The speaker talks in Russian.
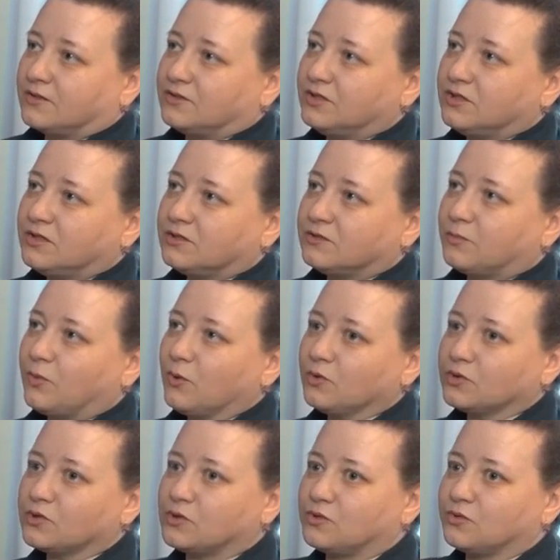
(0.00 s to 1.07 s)
не
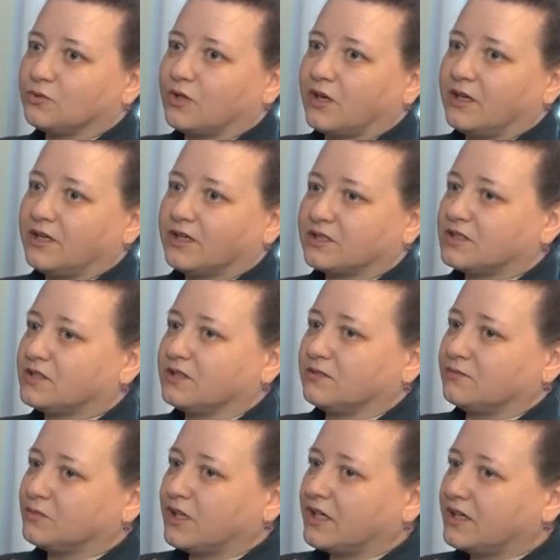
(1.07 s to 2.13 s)
полностью
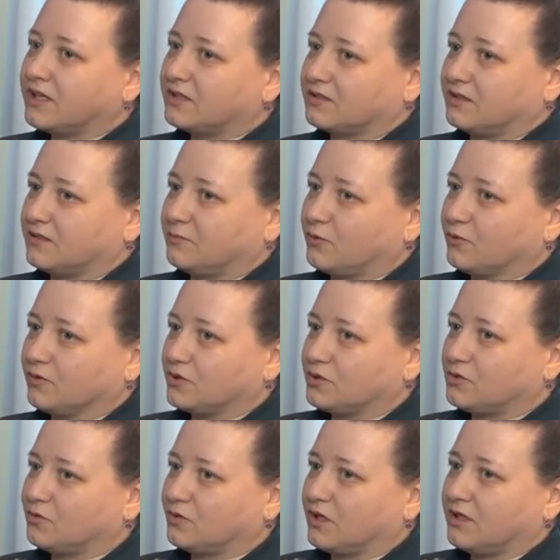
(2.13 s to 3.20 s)
коллекции, у меня редкая
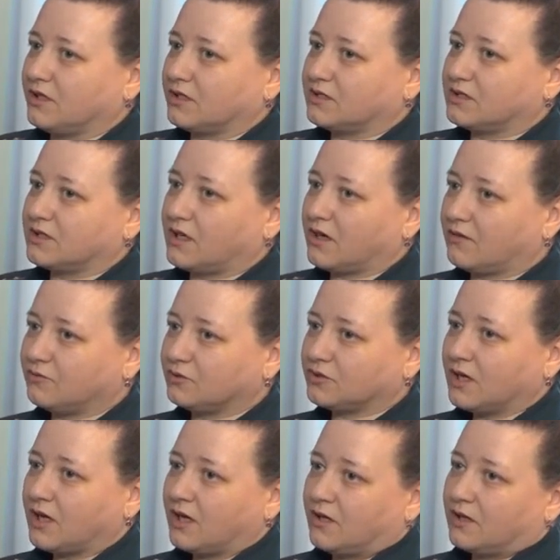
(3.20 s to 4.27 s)
полностью коллекция, а
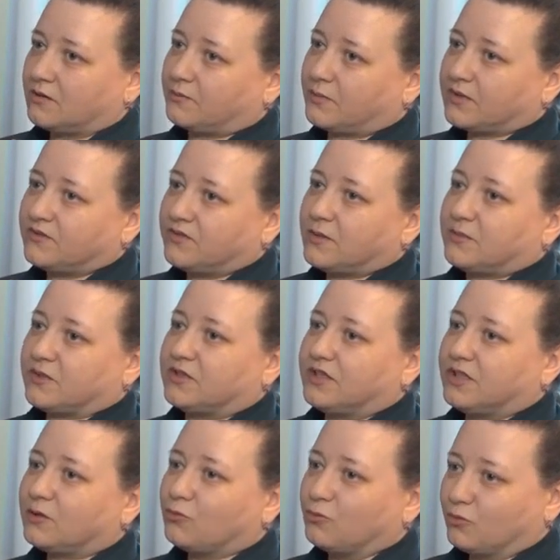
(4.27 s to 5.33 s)
вот по две, по
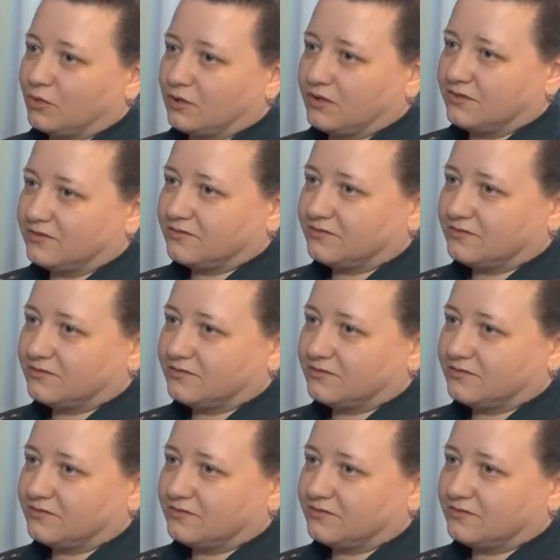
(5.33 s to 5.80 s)
три куклы.